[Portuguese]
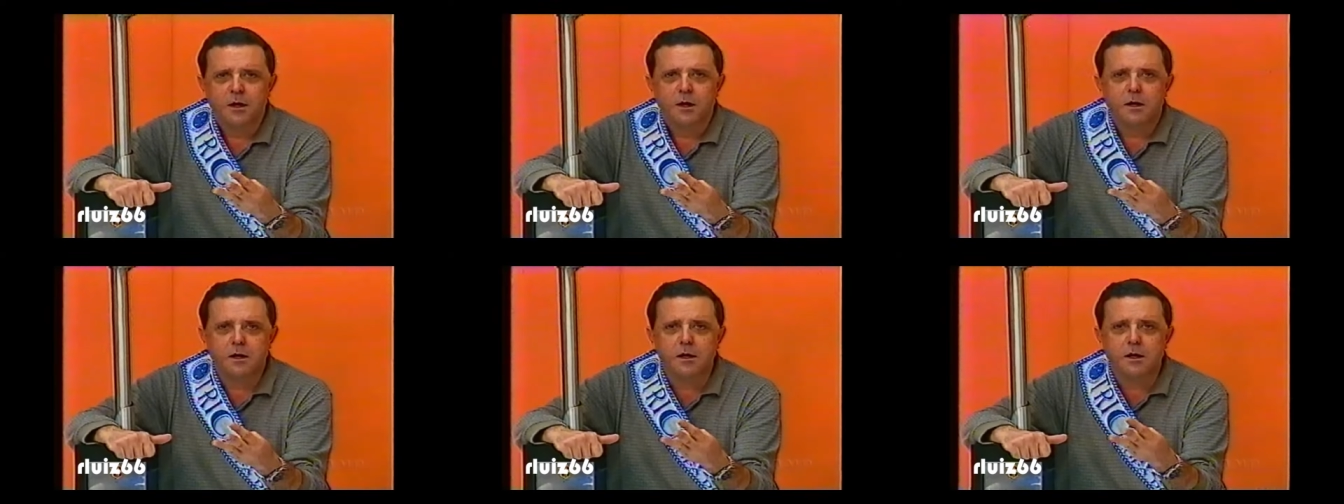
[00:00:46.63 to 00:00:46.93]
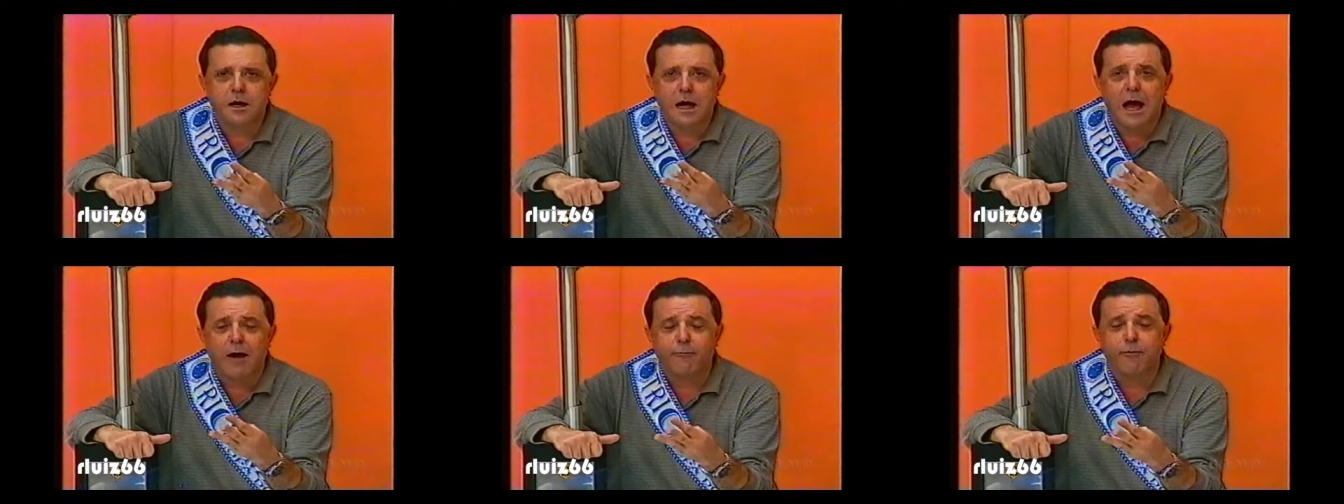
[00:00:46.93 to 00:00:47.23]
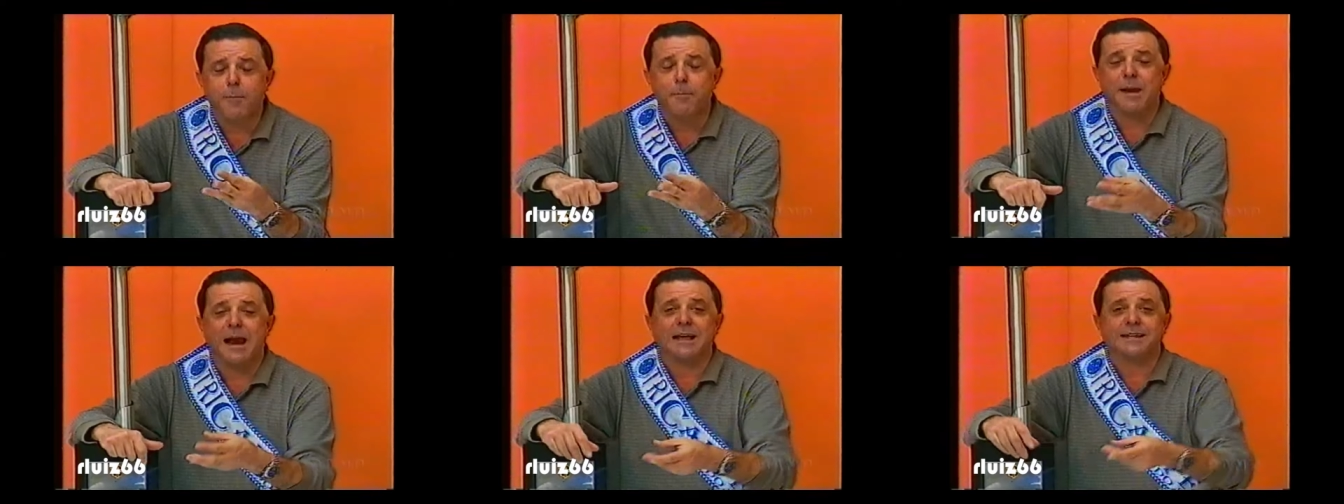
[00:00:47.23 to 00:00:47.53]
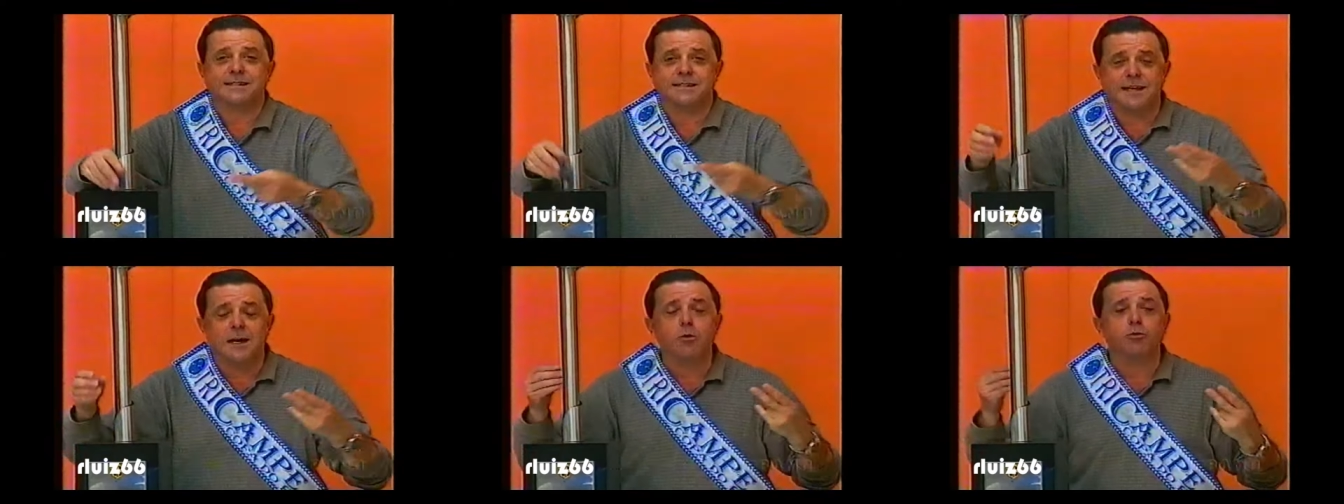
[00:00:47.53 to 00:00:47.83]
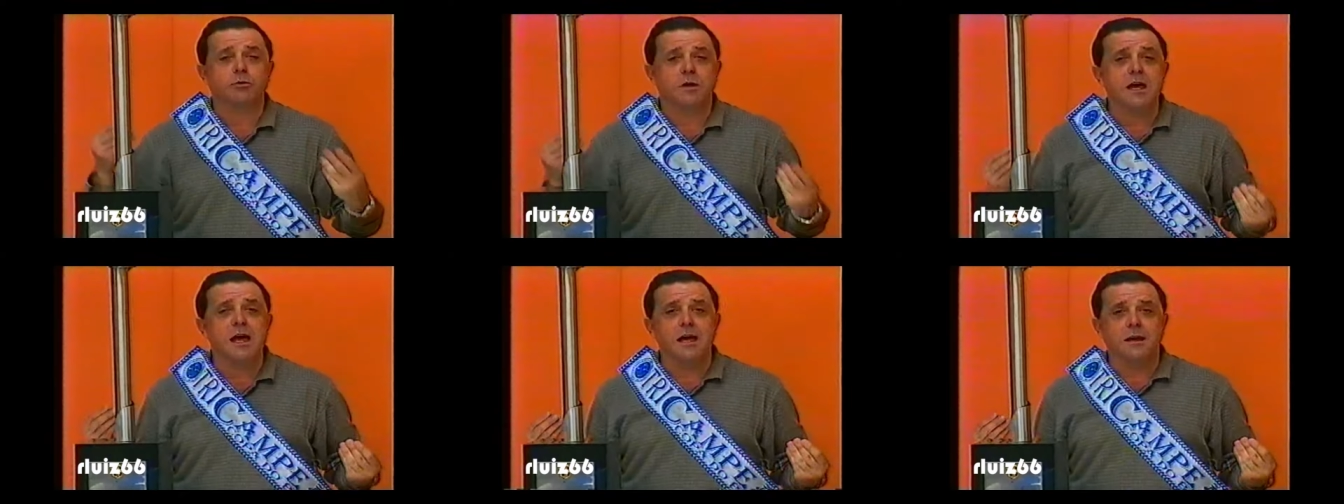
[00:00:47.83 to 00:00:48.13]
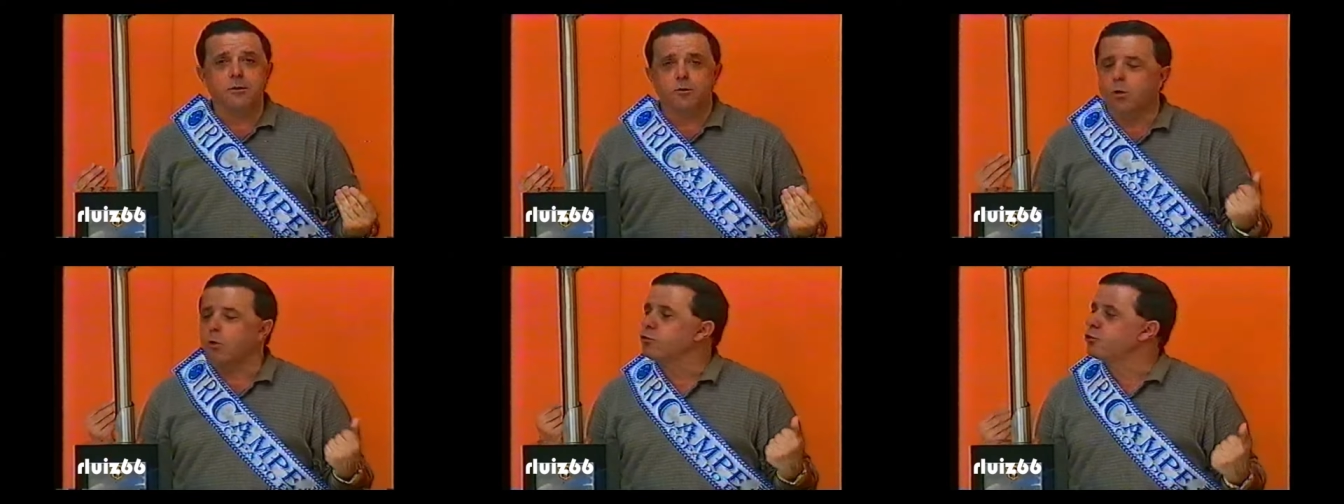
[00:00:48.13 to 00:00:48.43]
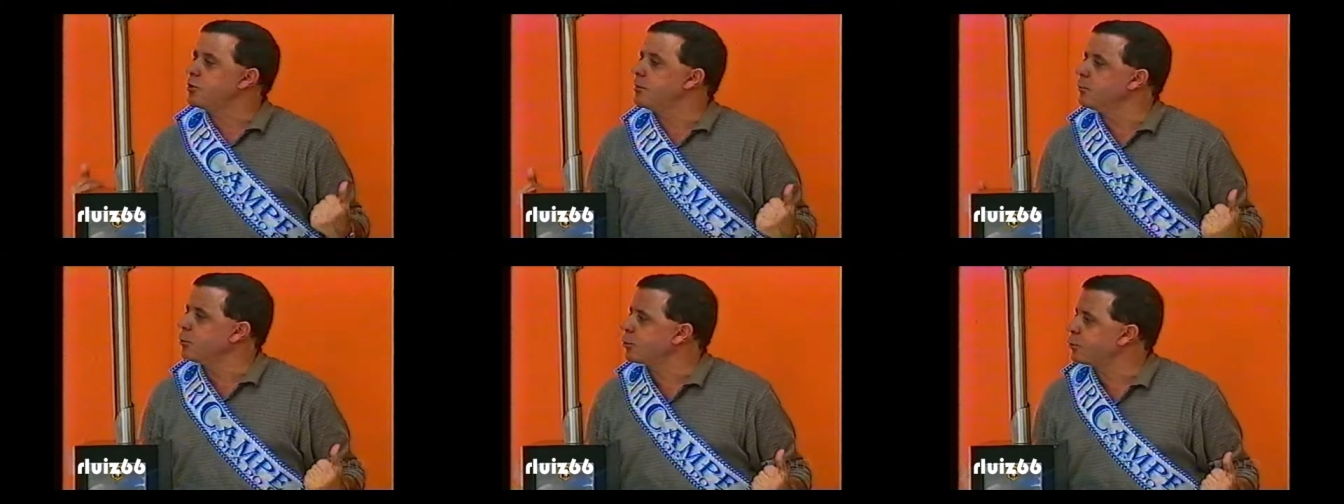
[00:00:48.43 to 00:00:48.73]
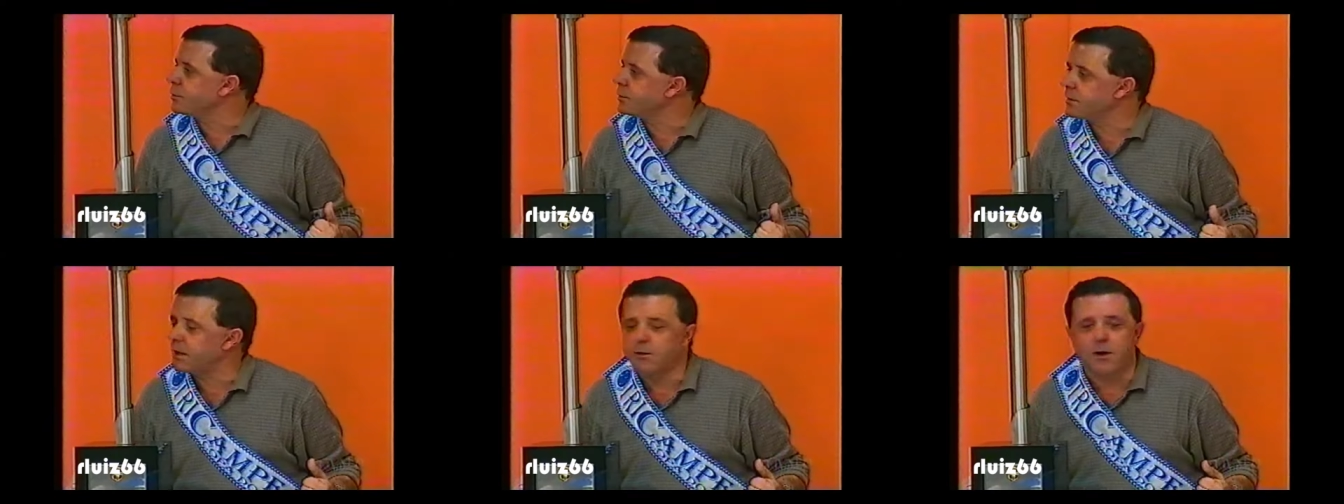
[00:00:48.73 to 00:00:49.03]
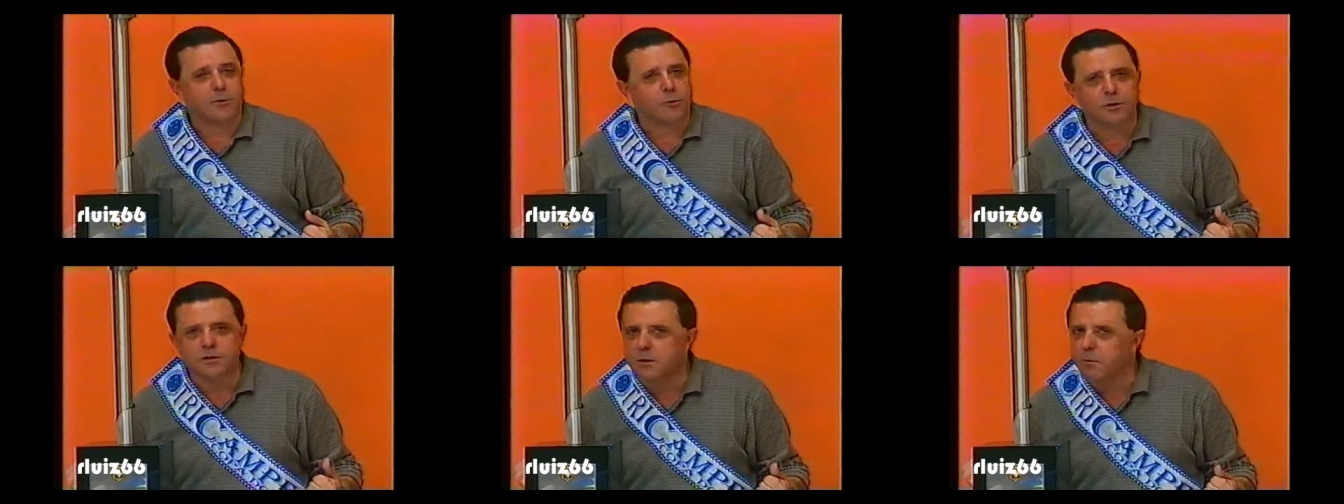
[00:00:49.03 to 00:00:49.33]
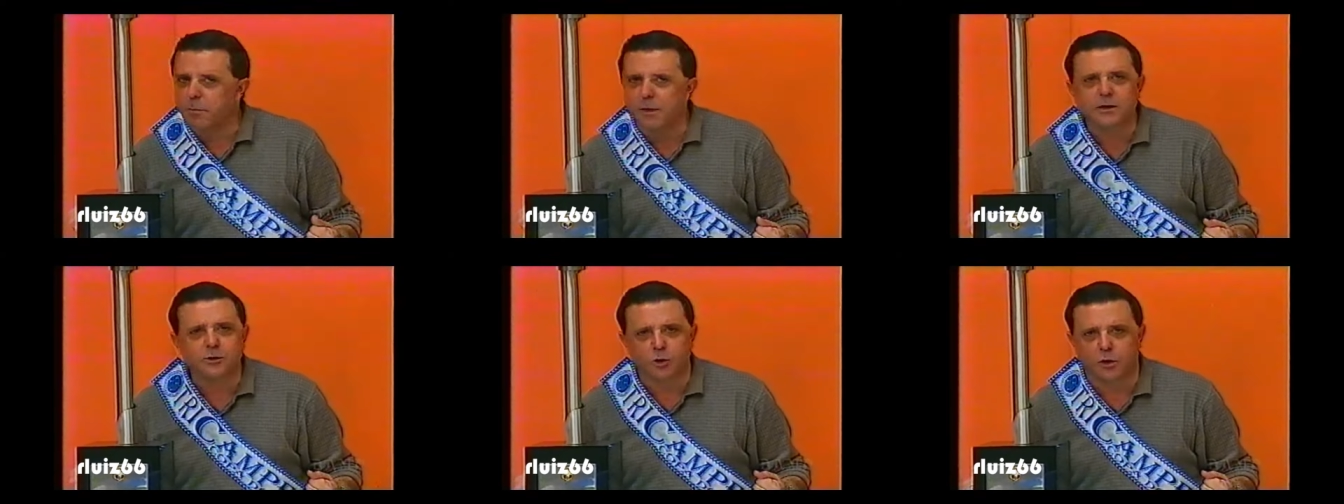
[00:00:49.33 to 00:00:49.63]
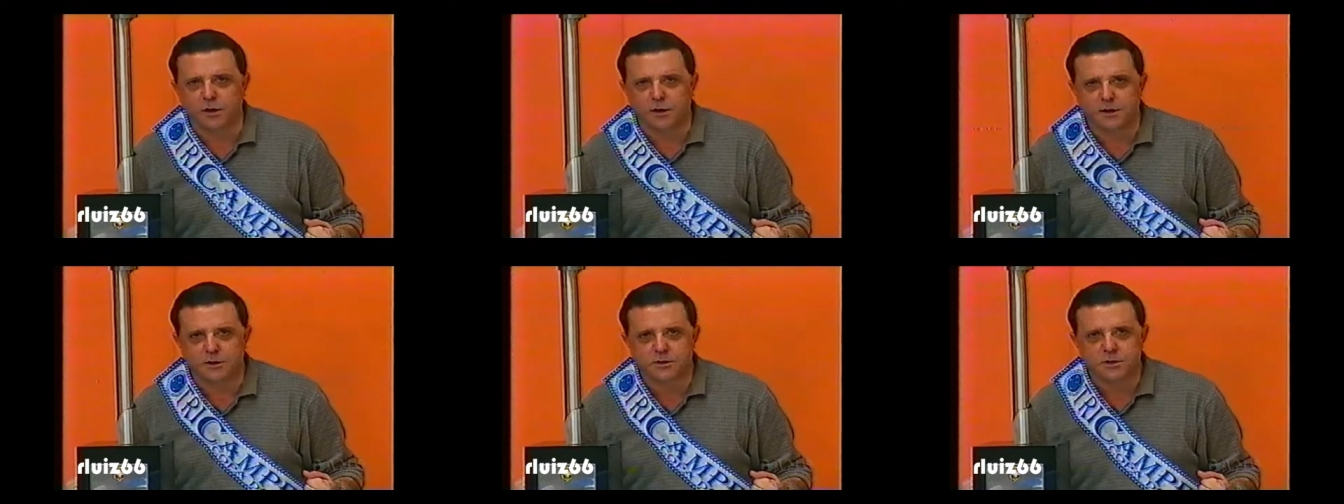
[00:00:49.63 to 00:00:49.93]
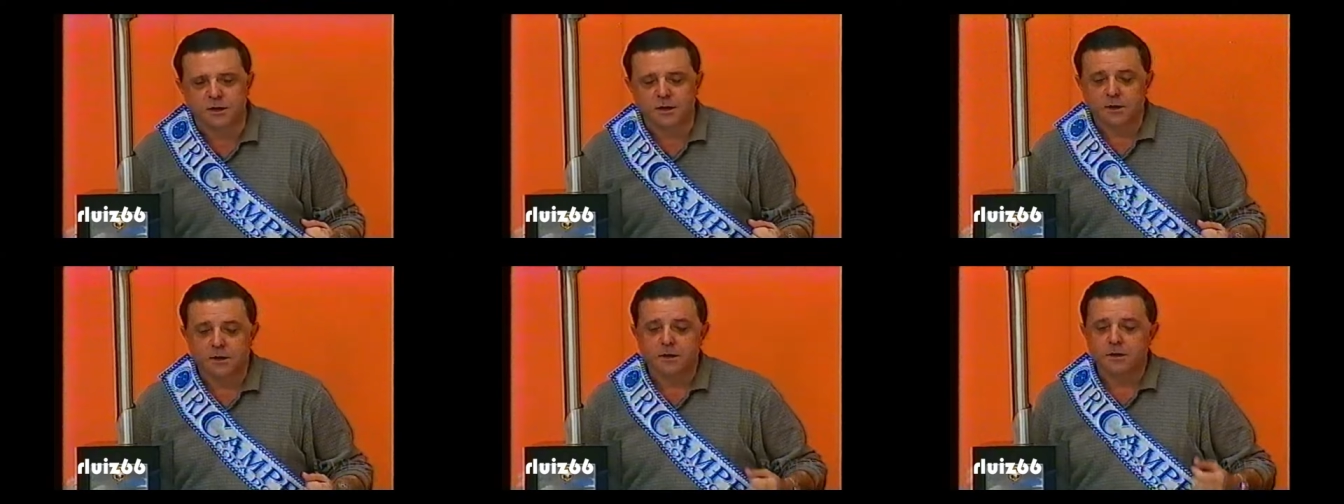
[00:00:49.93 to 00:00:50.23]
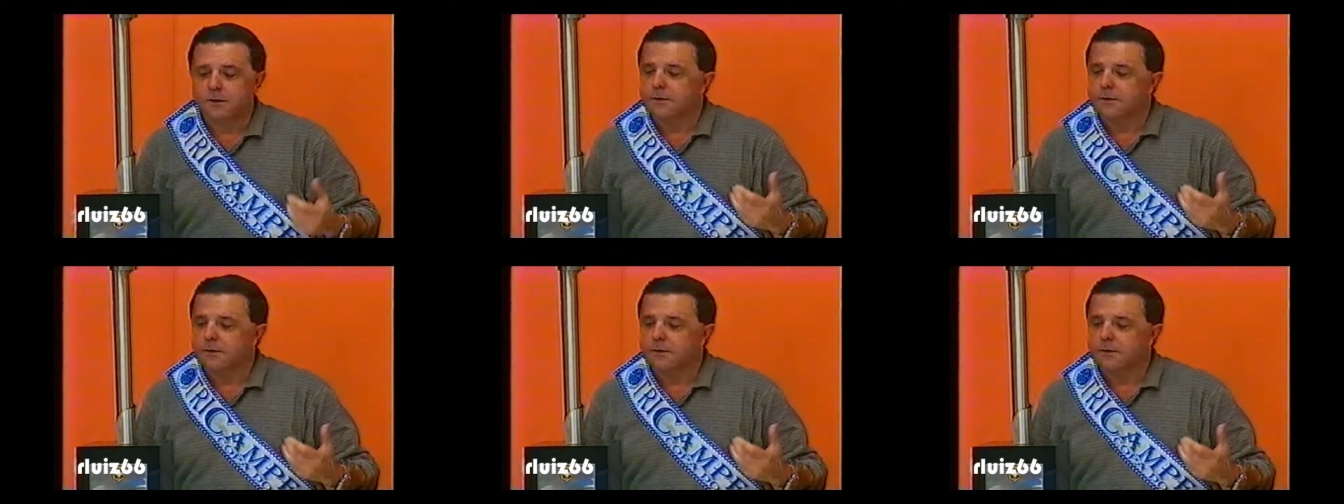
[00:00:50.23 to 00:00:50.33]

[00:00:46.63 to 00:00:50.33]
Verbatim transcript: E a vibração dele com o time do Cruzeiro, é uma coisa impressionante. E o cair